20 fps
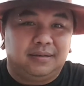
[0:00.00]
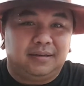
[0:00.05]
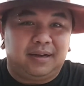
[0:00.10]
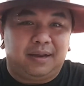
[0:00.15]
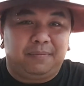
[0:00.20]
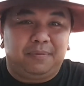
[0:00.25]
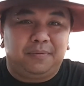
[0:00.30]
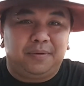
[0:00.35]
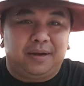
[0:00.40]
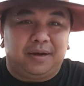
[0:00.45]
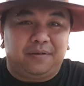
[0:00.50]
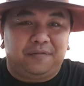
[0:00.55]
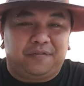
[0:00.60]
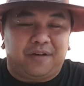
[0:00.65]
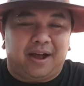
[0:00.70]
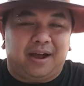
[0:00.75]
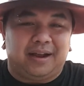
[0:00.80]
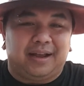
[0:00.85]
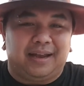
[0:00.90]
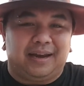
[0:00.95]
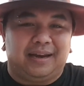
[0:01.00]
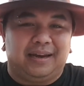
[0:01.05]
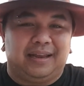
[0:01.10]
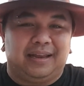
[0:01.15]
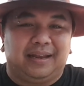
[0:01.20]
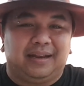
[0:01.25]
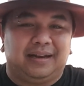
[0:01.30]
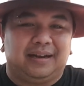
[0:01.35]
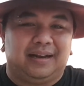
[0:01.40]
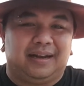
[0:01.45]
ให้เพื่อนๆได้ฟังแค่นั้นเอ
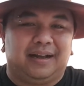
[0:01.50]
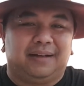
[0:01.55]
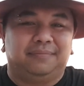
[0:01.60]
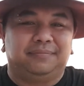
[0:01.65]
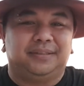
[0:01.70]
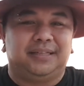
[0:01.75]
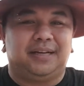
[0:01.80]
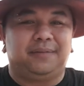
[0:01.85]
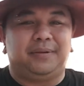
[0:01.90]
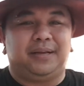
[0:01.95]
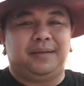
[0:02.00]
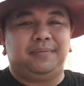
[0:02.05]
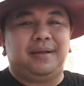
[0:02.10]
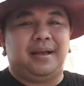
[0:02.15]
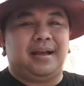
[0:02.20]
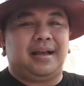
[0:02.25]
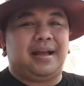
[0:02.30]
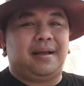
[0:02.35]
งนะครับเจอกันใหม่คลิปหน้า